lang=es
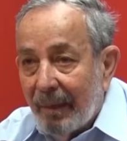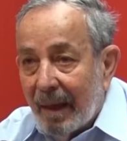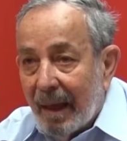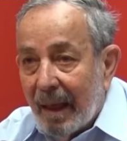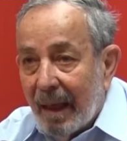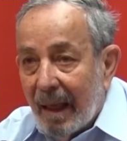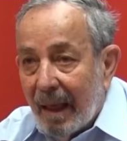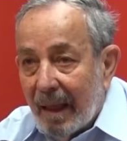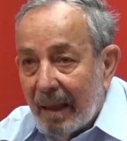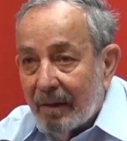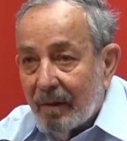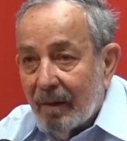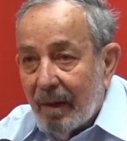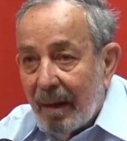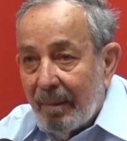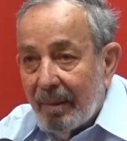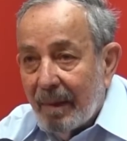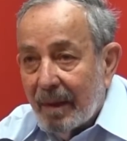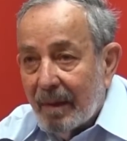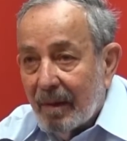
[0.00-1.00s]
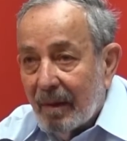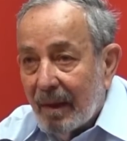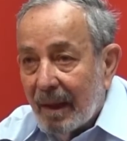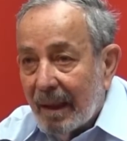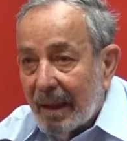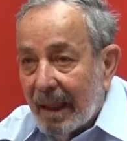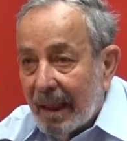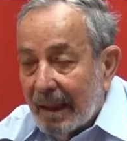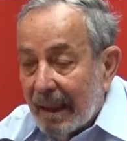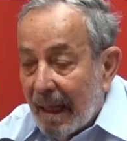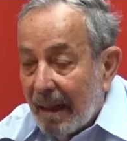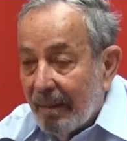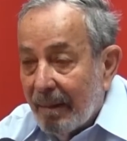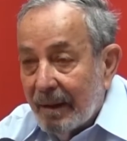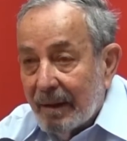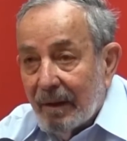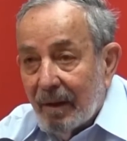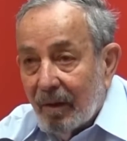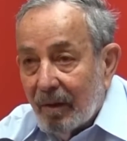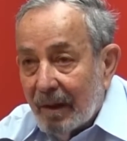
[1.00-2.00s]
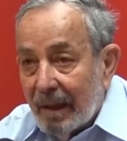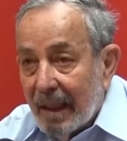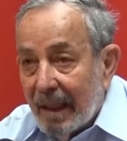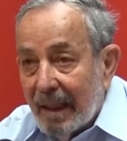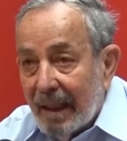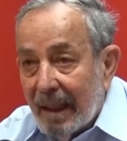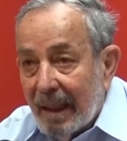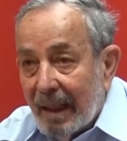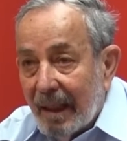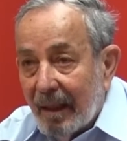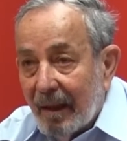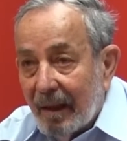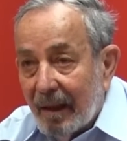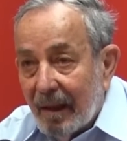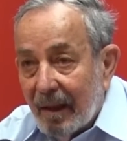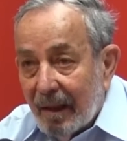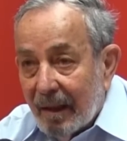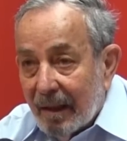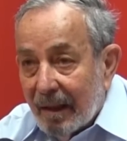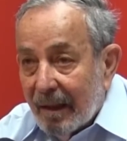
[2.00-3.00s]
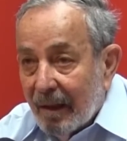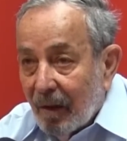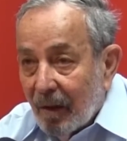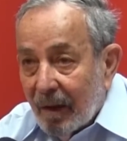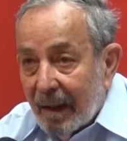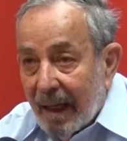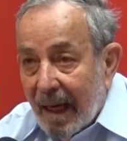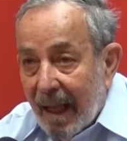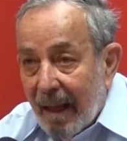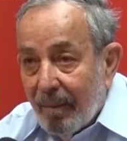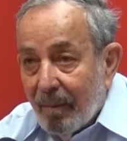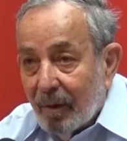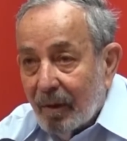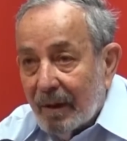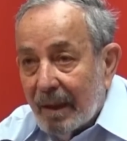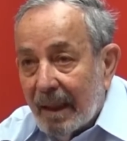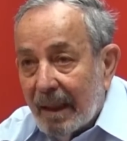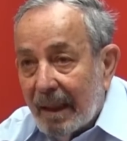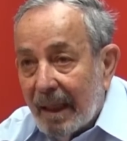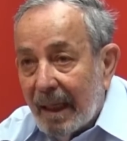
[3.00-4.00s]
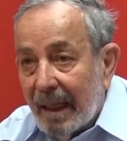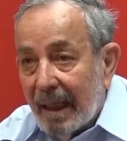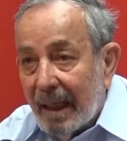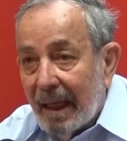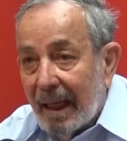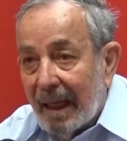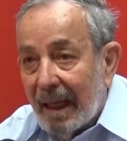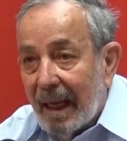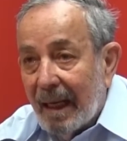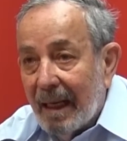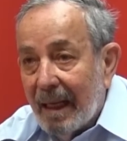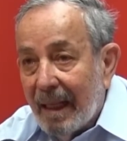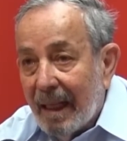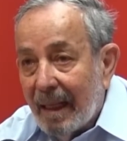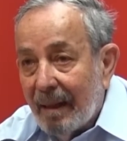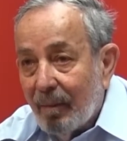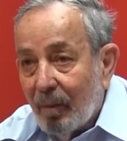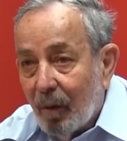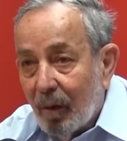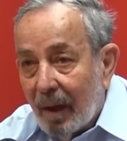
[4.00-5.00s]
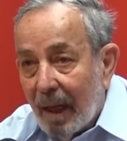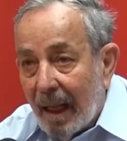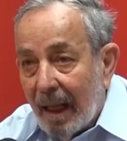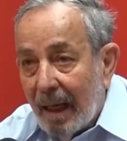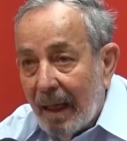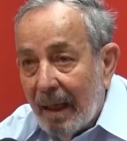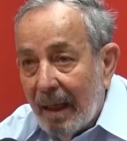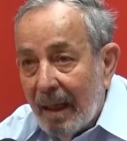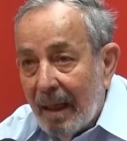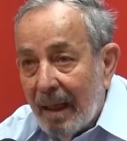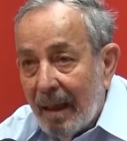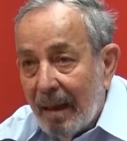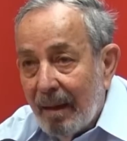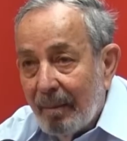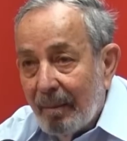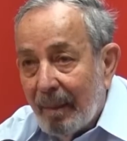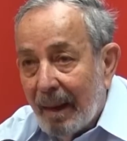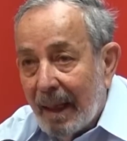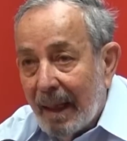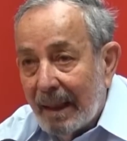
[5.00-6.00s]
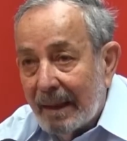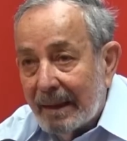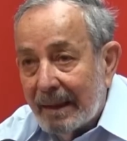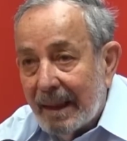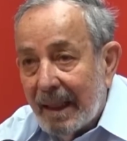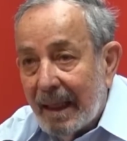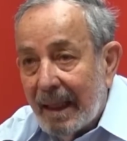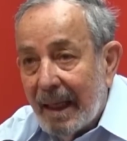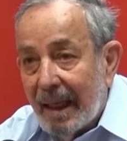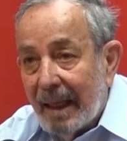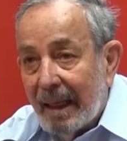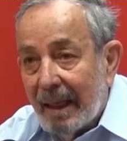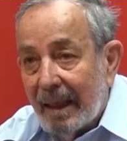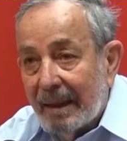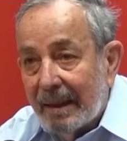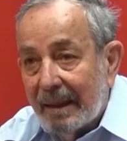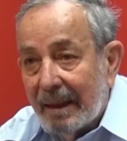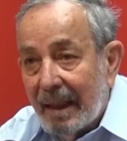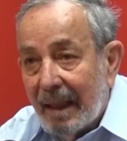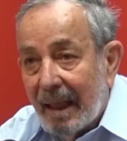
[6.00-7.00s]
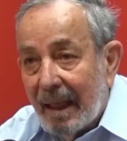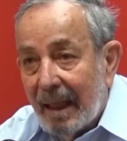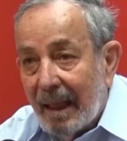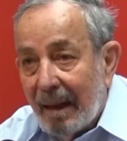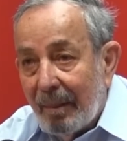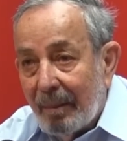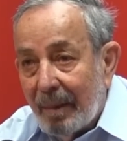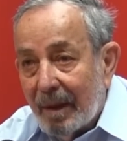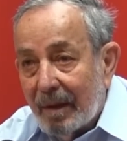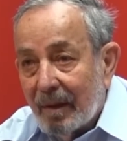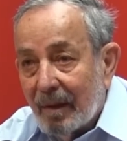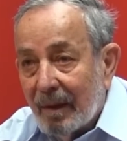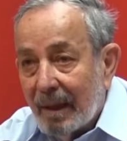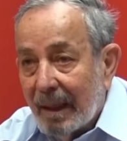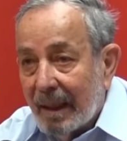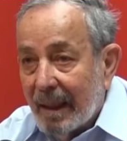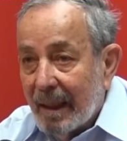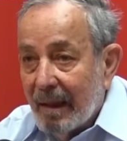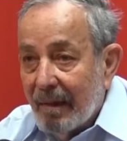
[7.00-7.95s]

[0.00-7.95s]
que es una persona que tal vez no tiene, no creemos que tenga la calidad moral, para ser este, la persona que